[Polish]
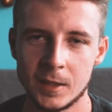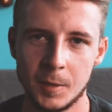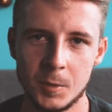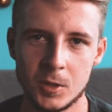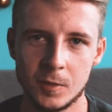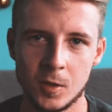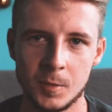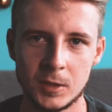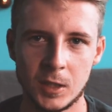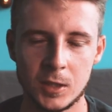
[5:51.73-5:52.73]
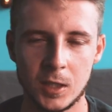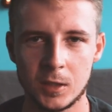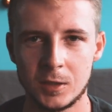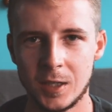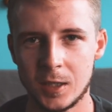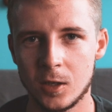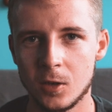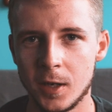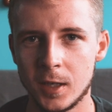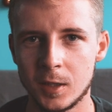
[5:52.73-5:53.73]
napiszcie w komentarzach, jakie
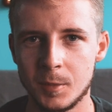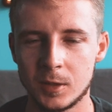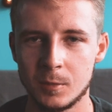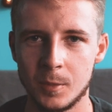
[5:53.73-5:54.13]
kolejne tematy